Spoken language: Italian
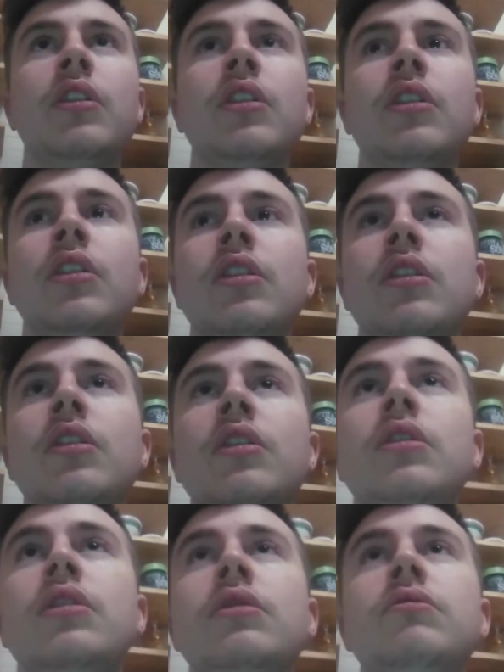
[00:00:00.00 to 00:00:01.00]
Non
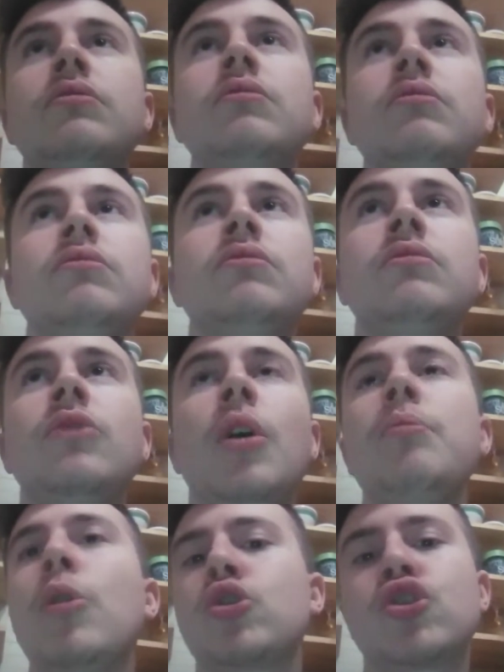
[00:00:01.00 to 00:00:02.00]
bocciato ma
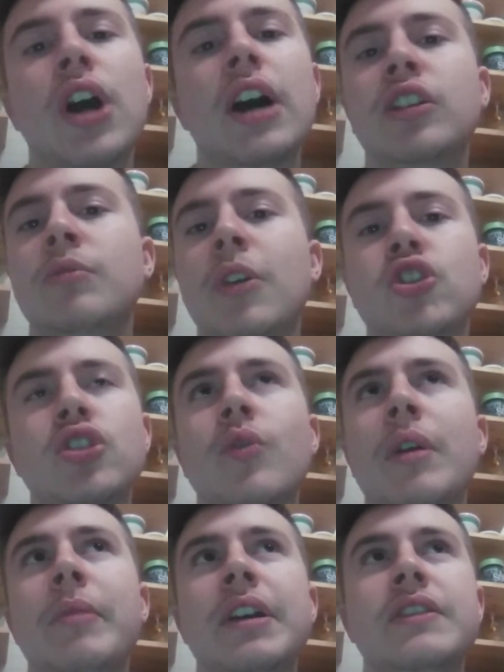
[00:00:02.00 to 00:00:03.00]
5,5 insufficiente.
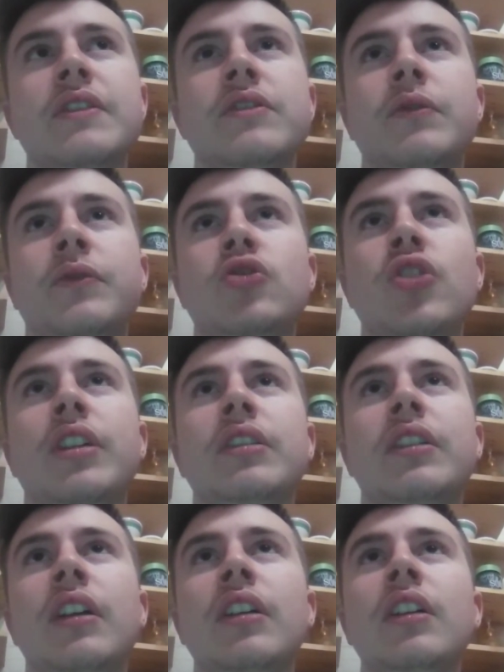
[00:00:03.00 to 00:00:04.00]
Rende meglio
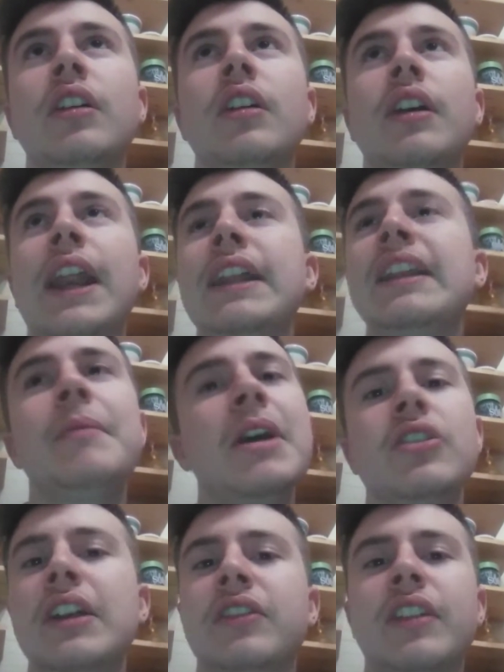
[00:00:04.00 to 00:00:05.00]
d'esterno e si
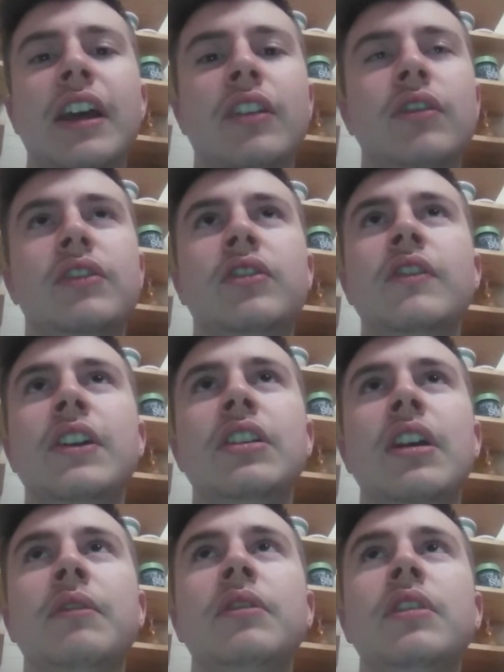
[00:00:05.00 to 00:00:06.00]
vede.
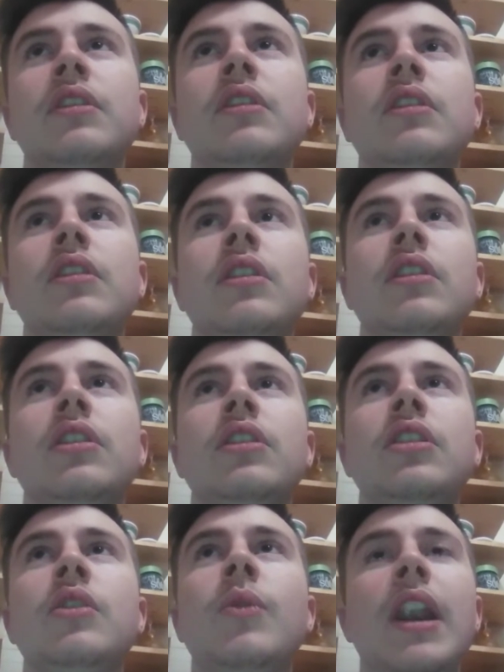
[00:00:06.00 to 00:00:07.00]
In quella posizione rende
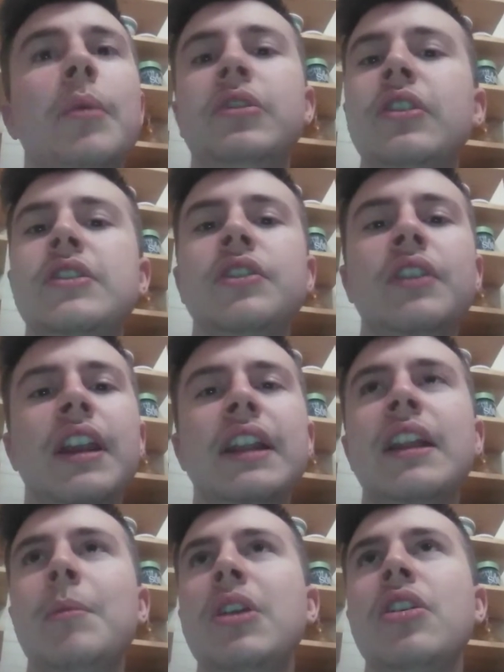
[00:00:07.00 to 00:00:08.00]
meglio Fabian che dà
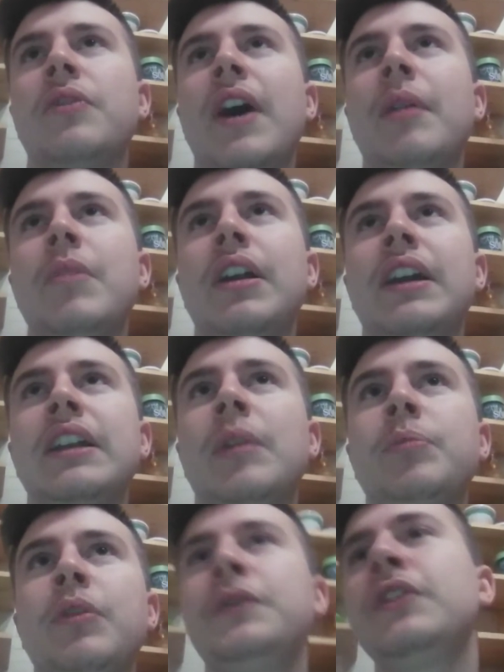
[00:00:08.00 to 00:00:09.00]
più fisicità,
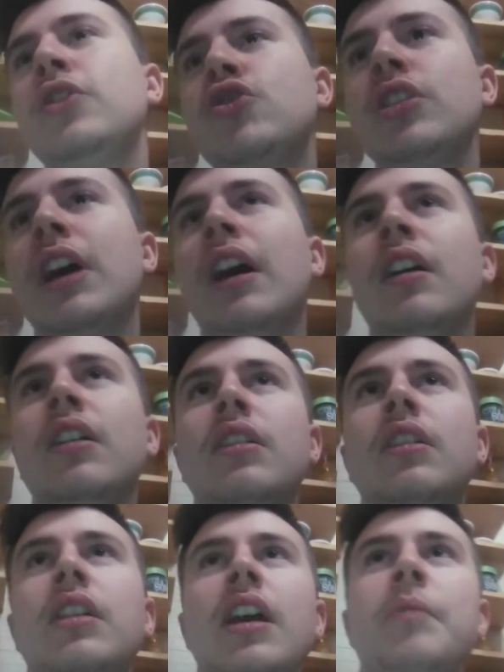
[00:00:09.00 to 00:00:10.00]
è più bravo in fase di
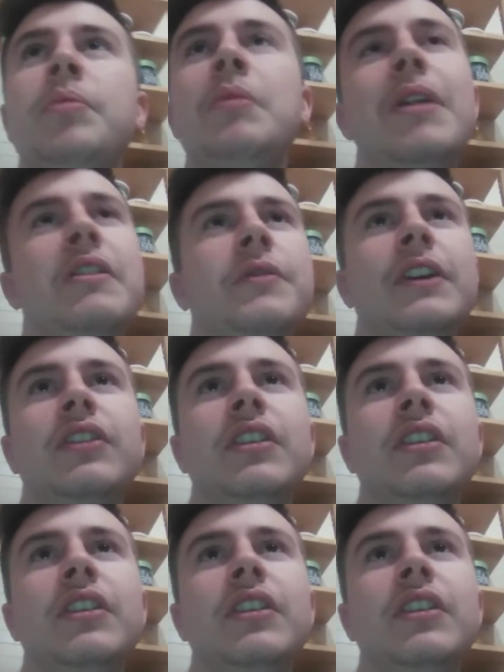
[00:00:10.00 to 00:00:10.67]
interdizione.